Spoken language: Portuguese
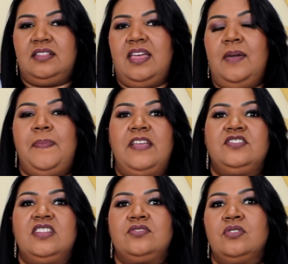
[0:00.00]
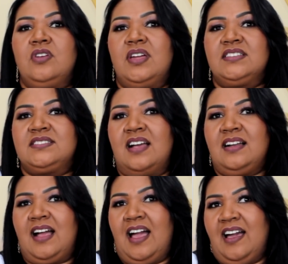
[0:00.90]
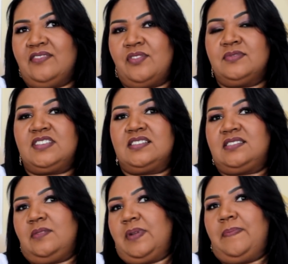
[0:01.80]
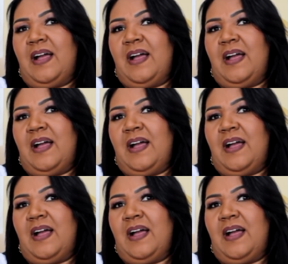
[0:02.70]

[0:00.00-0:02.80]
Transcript: e de repente, né, toda hora sacar, vamos dizer assim, para